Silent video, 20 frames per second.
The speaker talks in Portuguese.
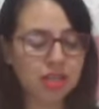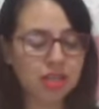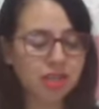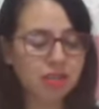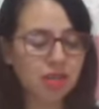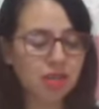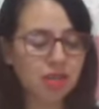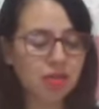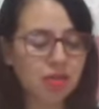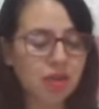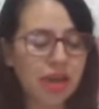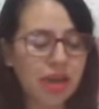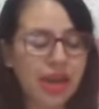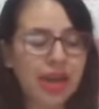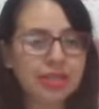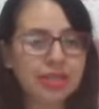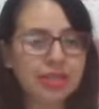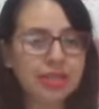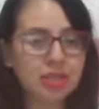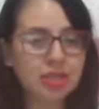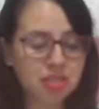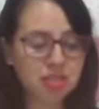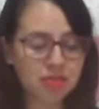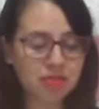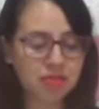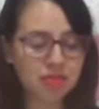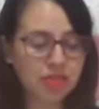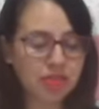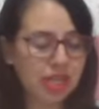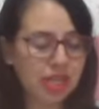são retas
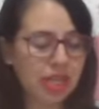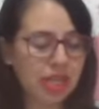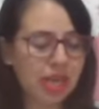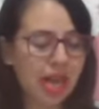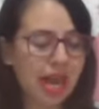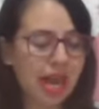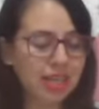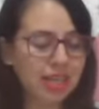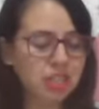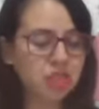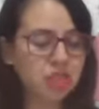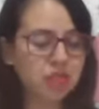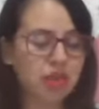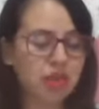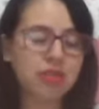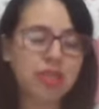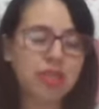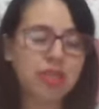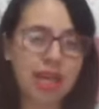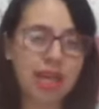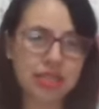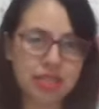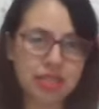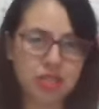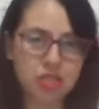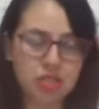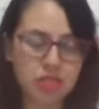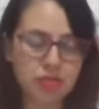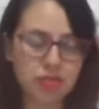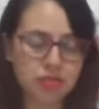e
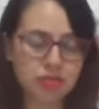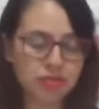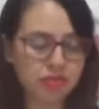asfaltadas?